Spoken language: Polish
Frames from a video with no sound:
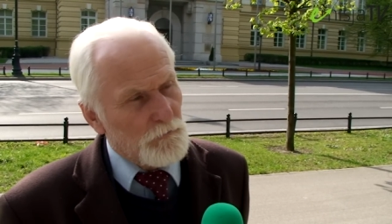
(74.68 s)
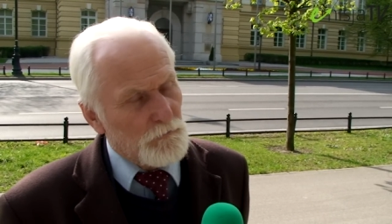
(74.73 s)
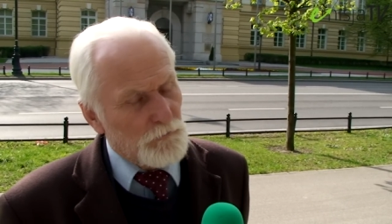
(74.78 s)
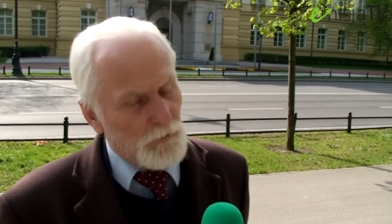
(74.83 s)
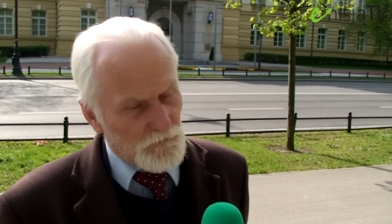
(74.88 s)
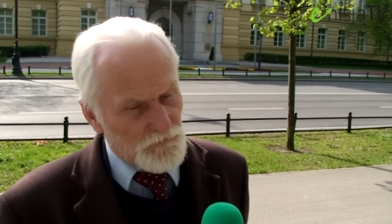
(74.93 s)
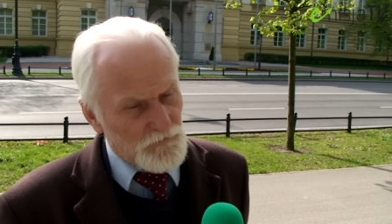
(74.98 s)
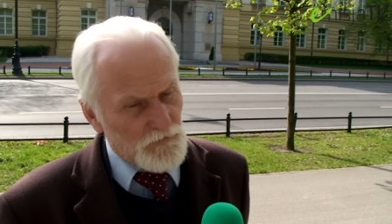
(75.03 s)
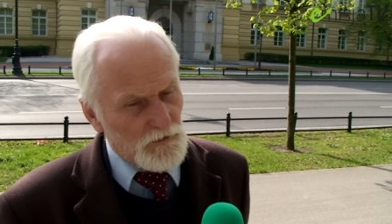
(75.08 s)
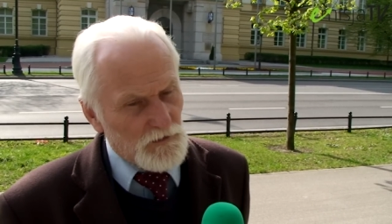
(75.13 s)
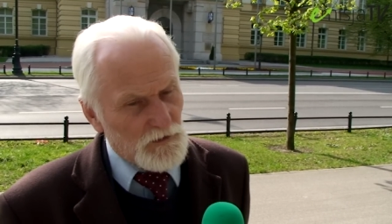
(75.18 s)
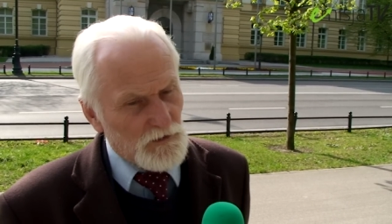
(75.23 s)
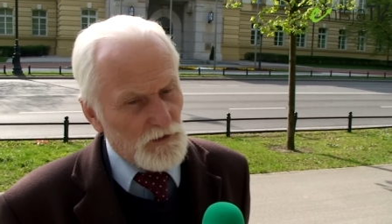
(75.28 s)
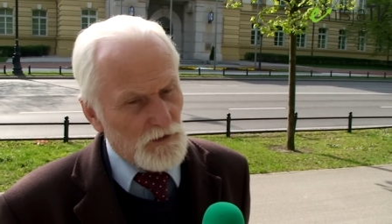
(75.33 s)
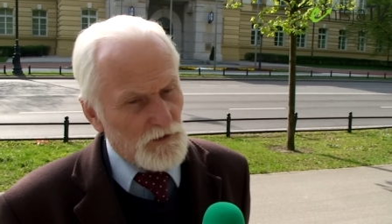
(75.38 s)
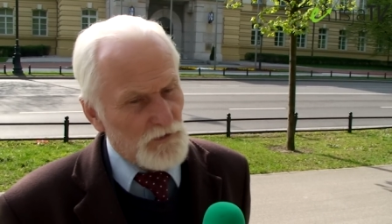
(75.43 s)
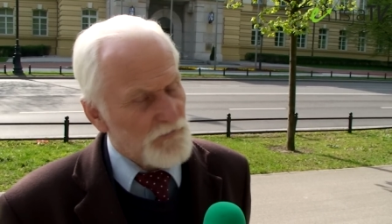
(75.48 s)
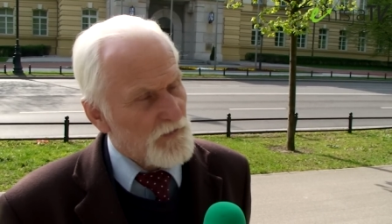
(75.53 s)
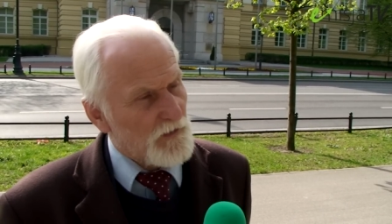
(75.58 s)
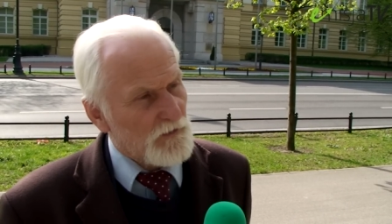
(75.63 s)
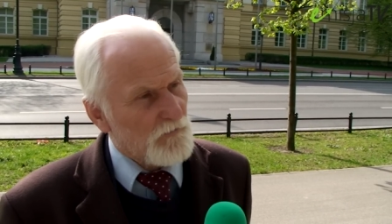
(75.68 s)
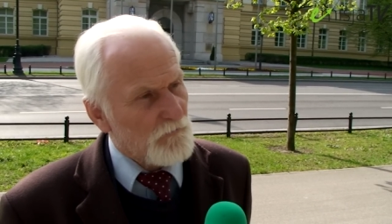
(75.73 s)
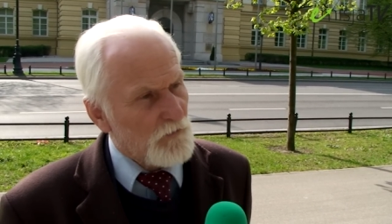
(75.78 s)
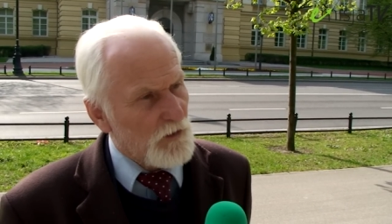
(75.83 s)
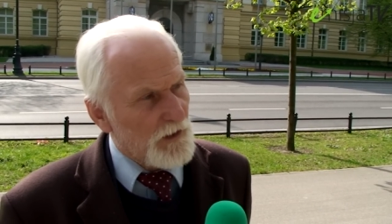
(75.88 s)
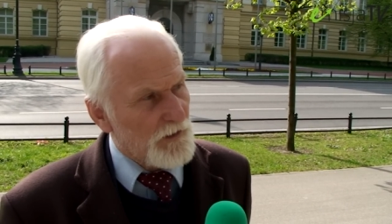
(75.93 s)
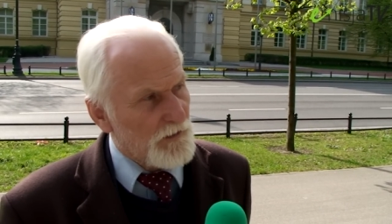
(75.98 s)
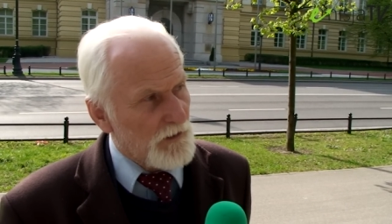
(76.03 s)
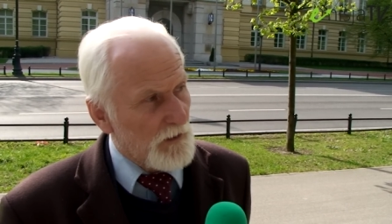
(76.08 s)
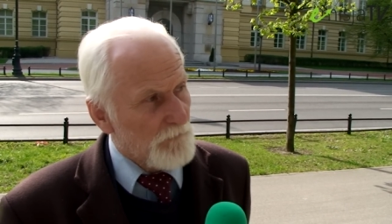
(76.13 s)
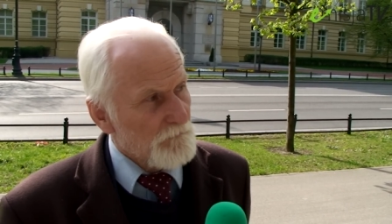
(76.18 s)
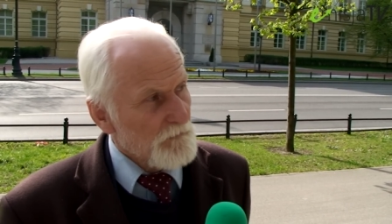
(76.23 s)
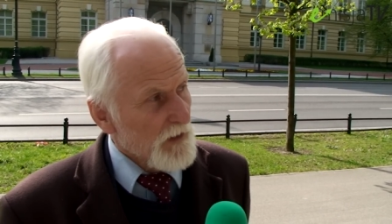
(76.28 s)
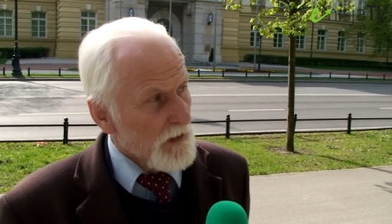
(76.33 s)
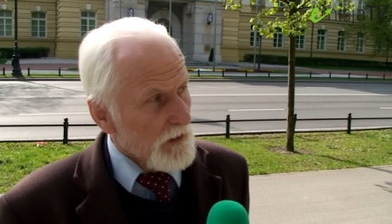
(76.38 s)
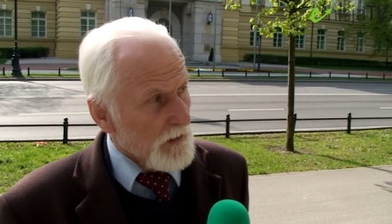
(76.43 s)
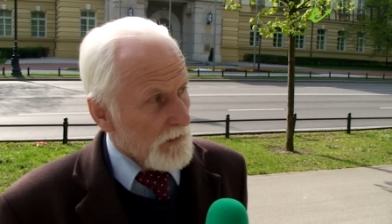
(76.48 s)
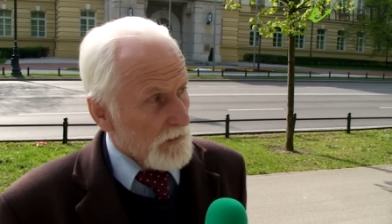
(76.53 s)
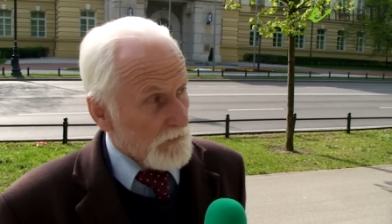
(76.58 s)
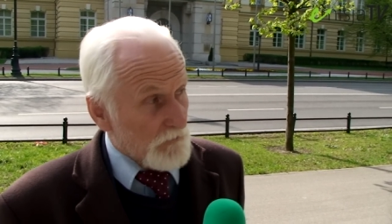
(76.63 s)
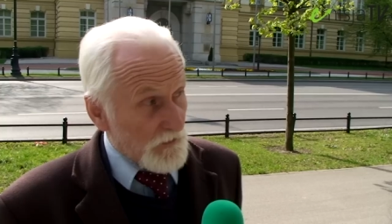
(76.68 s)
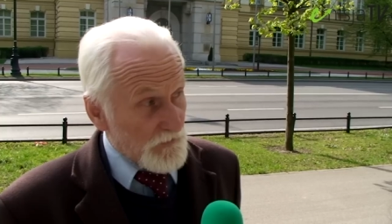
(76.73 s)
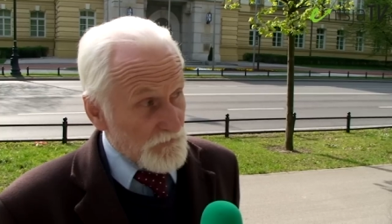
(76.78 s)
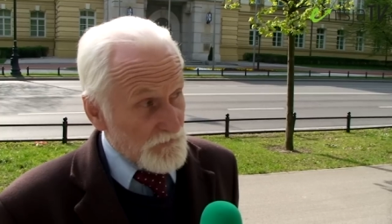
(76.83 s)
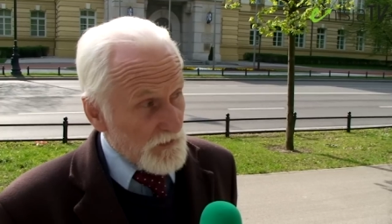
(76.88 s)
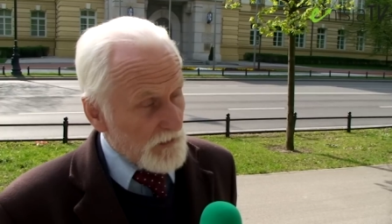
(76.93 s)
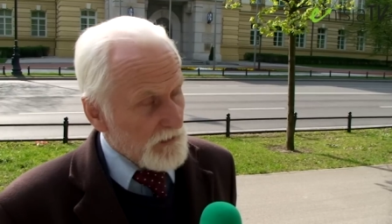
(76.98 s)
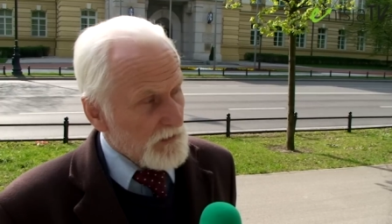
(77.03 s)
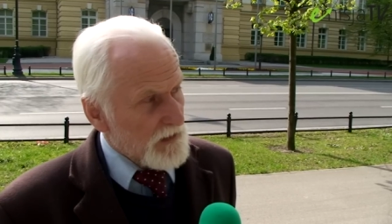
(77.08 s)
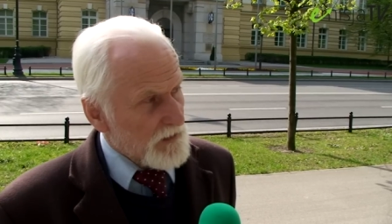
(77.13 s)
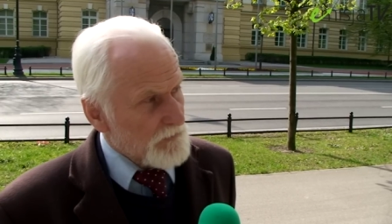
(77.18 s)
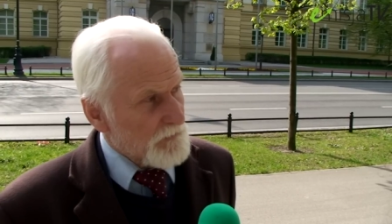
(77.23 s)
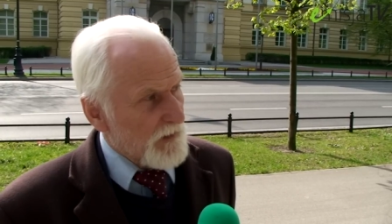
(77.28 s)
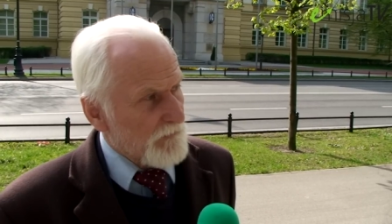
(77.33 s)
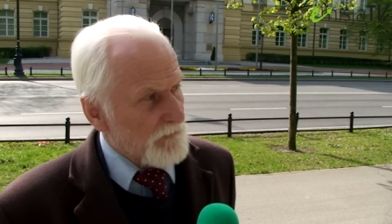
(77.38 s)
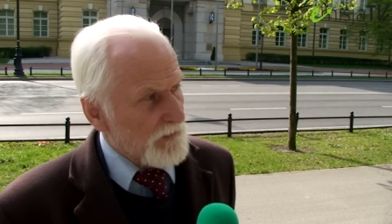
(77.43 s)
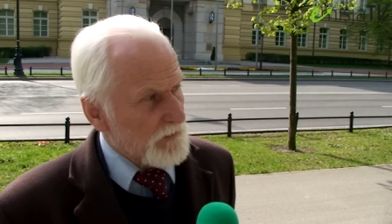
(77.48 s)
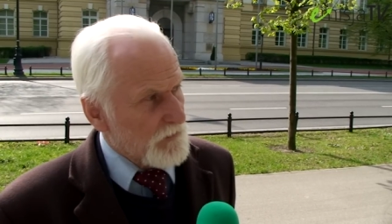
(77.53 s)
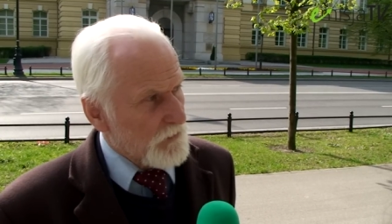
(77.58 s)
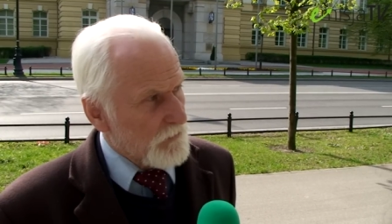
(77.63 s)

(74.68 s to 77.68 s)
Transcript: pożytki i zadowolenie. To jest jedna sprawa.